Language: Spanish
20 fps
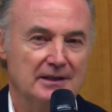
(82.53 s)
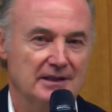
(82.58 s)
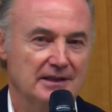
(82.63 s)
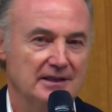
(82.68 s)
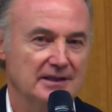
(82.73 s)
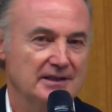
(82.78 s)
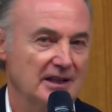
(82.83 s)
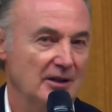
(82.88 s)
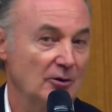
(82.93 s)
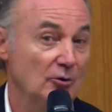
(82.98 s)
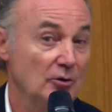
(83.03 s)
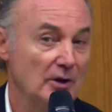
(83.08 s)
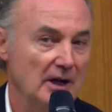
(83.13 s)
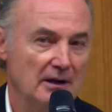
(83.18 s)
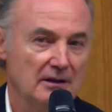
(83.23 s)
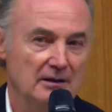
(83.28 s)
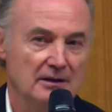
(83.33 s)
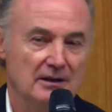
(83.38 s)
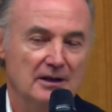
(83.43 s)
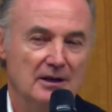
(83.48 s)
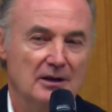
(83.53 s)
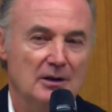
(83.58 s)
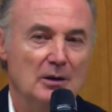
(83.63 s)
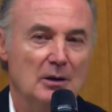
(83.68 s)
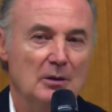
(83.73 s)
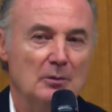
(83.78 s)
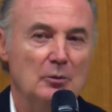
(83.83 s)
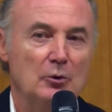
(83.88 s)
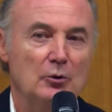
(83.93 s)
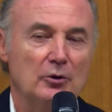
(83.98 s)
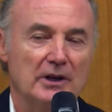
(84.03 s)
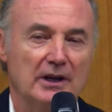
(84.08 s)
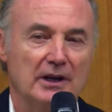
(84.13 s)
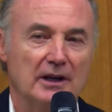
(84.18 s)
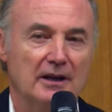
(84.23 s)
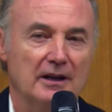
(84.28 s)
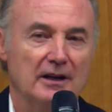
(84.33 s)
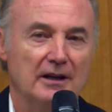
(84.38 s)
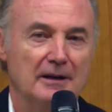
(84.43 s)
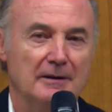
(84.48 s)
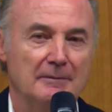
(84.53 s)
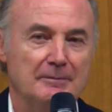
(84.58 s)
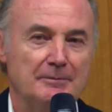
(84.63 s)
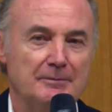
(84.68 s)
esta duda, porque